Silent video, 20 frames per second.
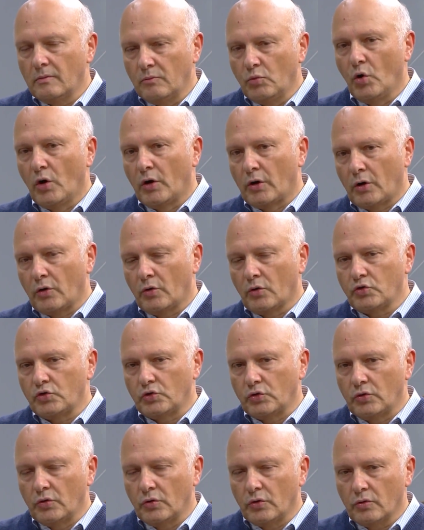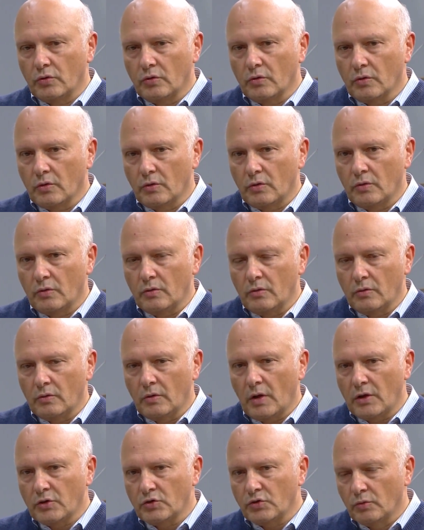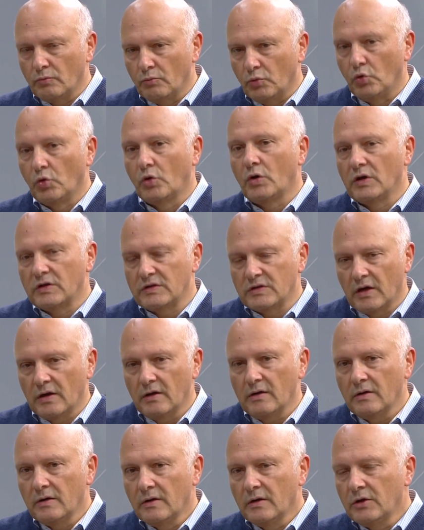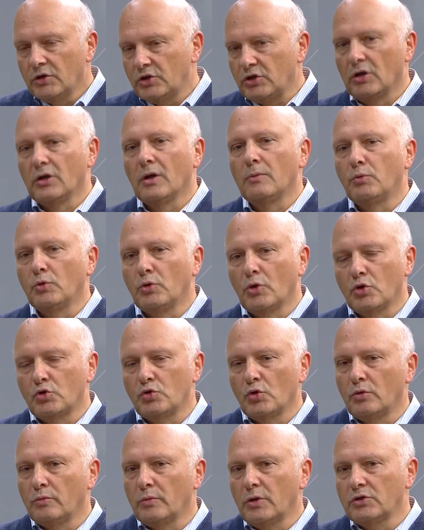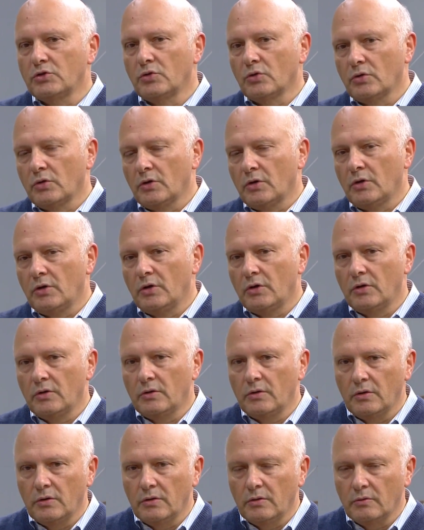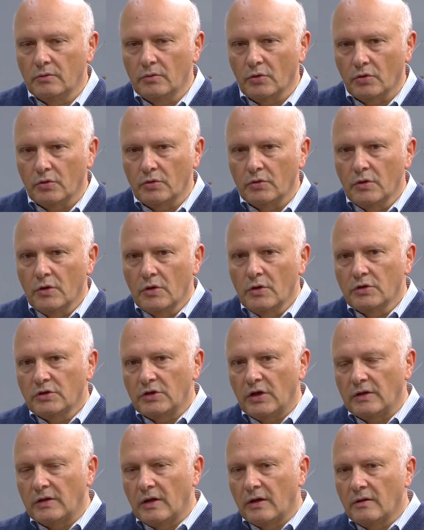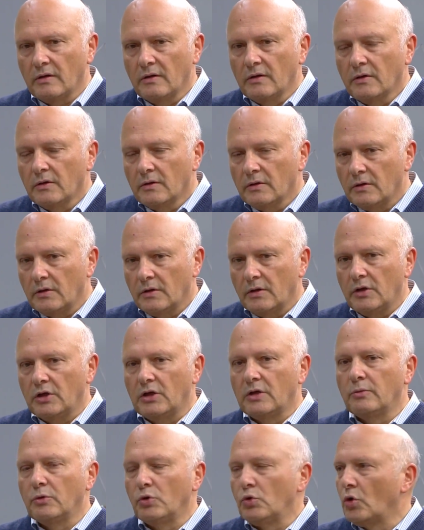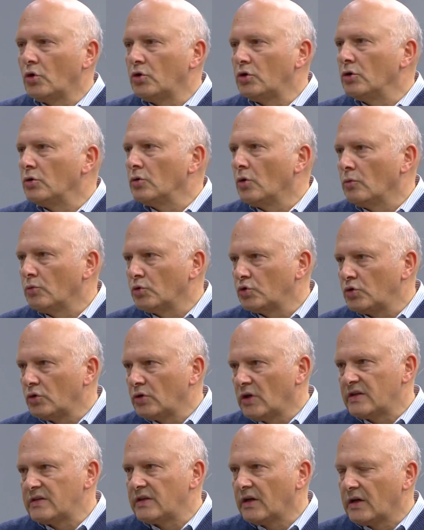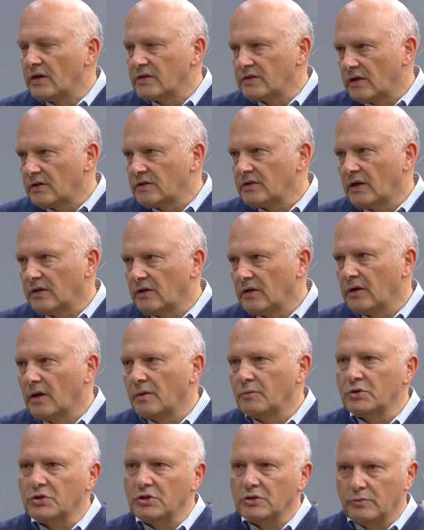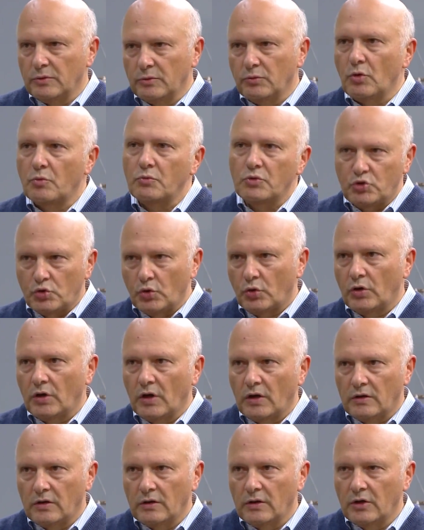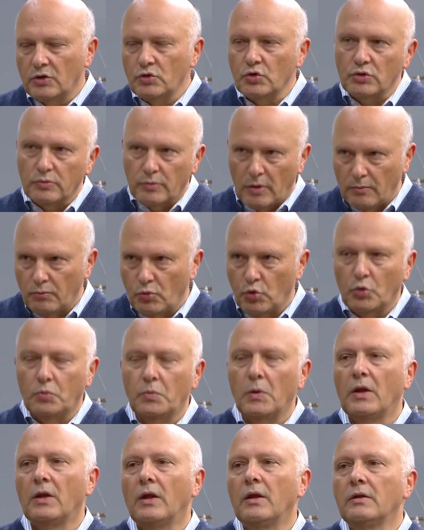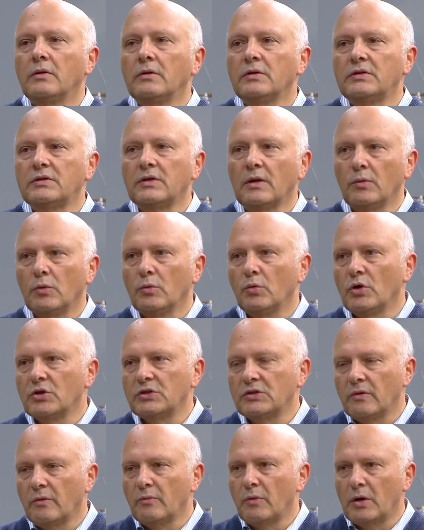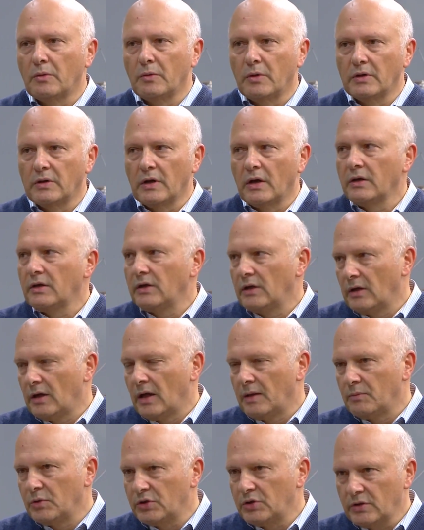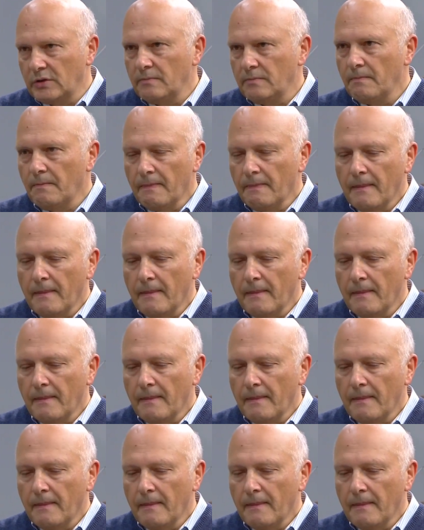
bu ara yok çünkü en son büyük kaza inşallah bundan sonra olmaz. Dok, e, e, dok şeyde 2004 e, yılında olmuştu Nasya kazası hatırlar mısınız bilmiyorum biz çok iyi hatırlarız. O zaman büyük bir alan İstanbul Boğazı'nda Marmara'da kirlenmişti.